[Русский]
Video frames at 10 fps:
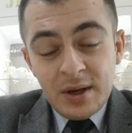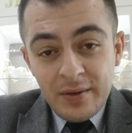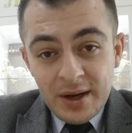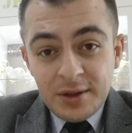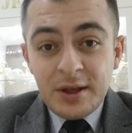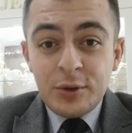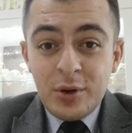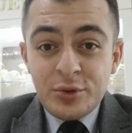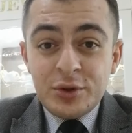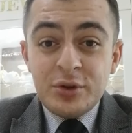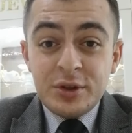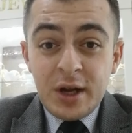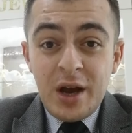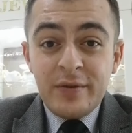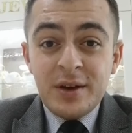говорит о том, что
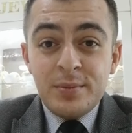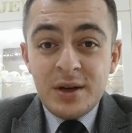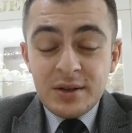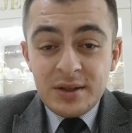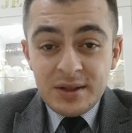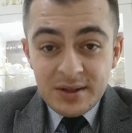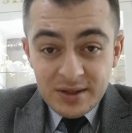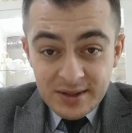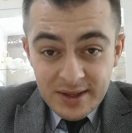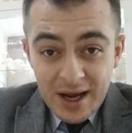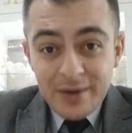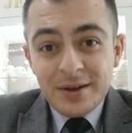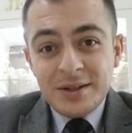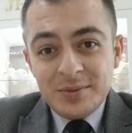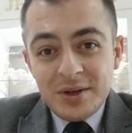здравый, мы
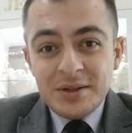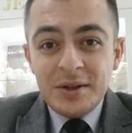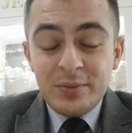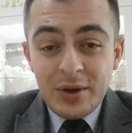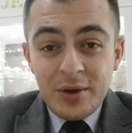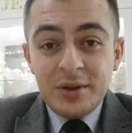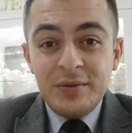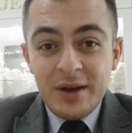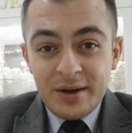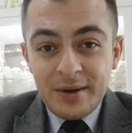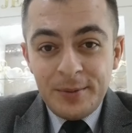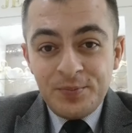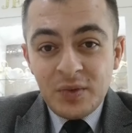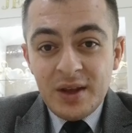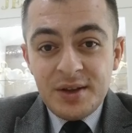здравый смысл берет верх.
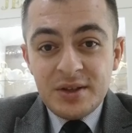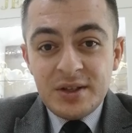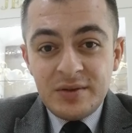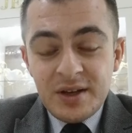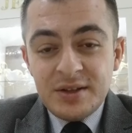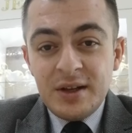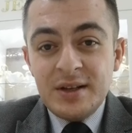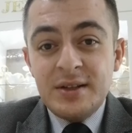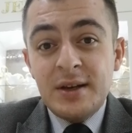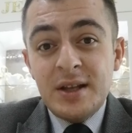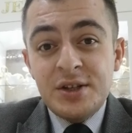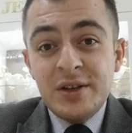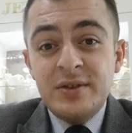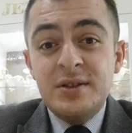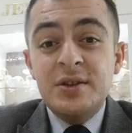И действительно,
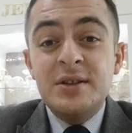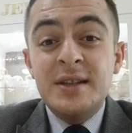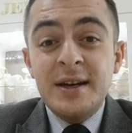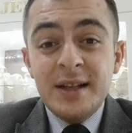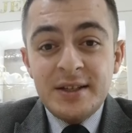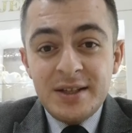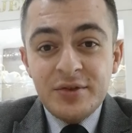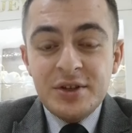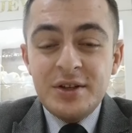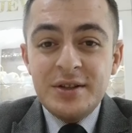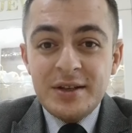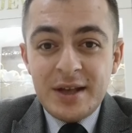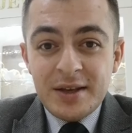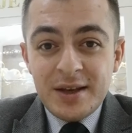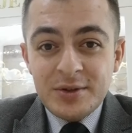соглашившись, согласившись на
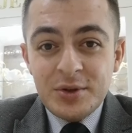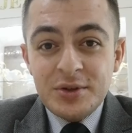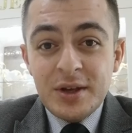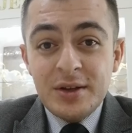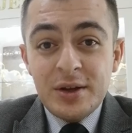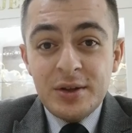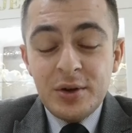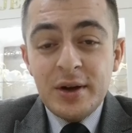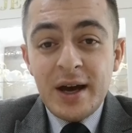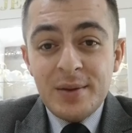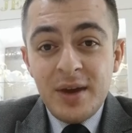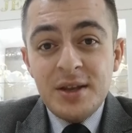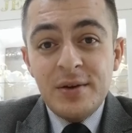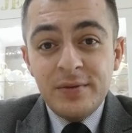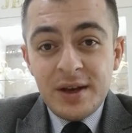Зенгезурский коридор,
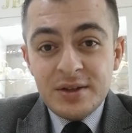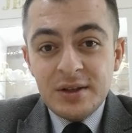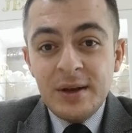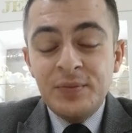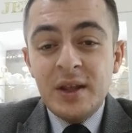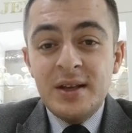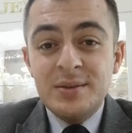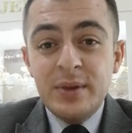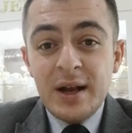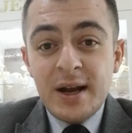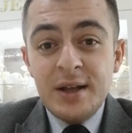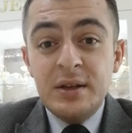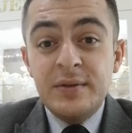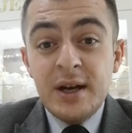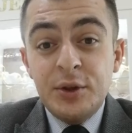Армения выйдет из
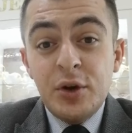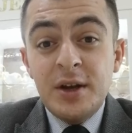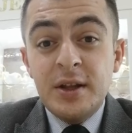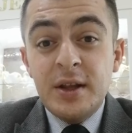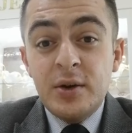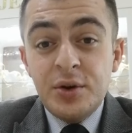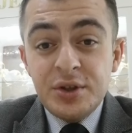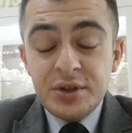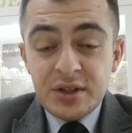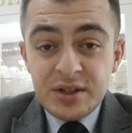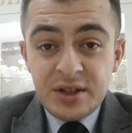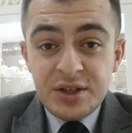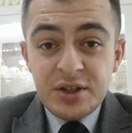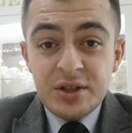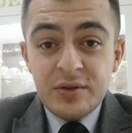блокады, в которой она находится с
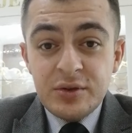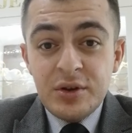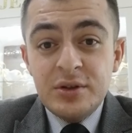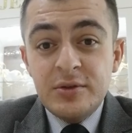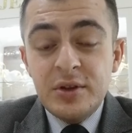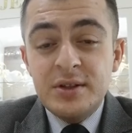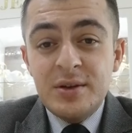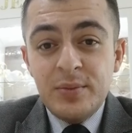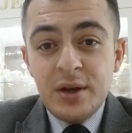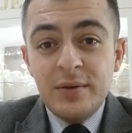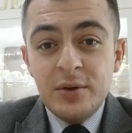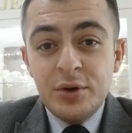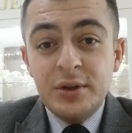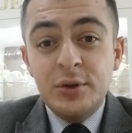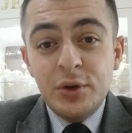1991
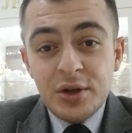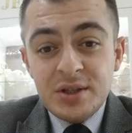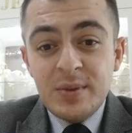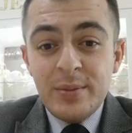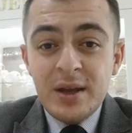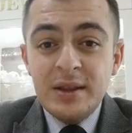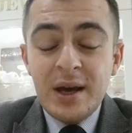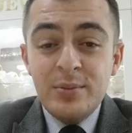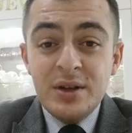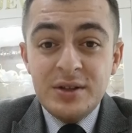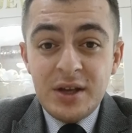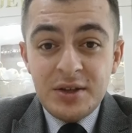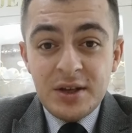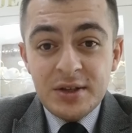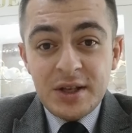года, то есть с момента
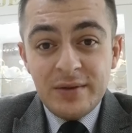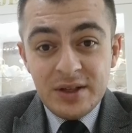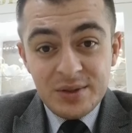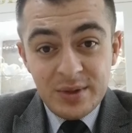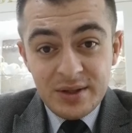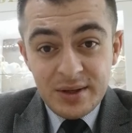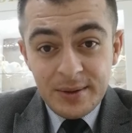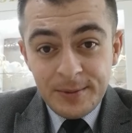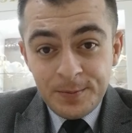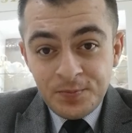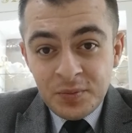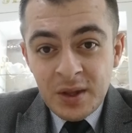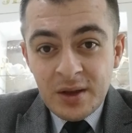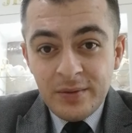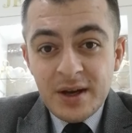обретения независимости.
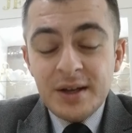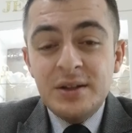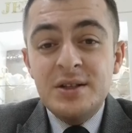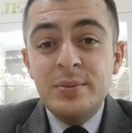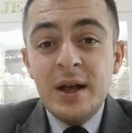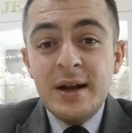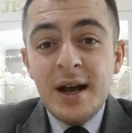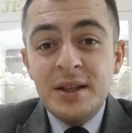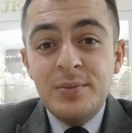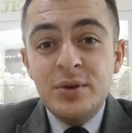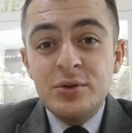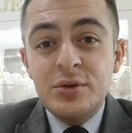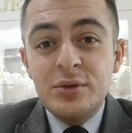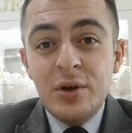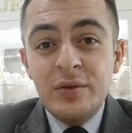Выход из блокады,
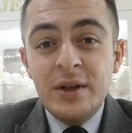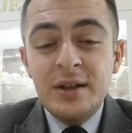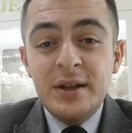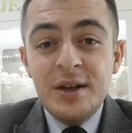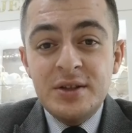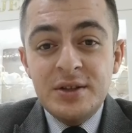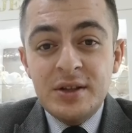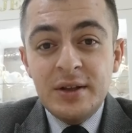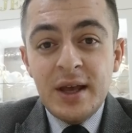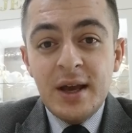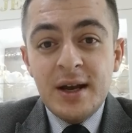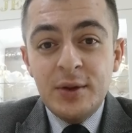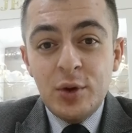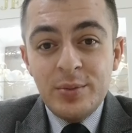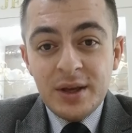безусловно, отразится на
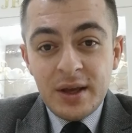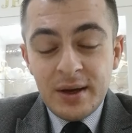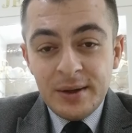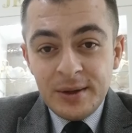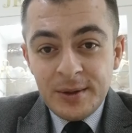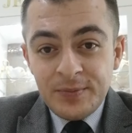экономике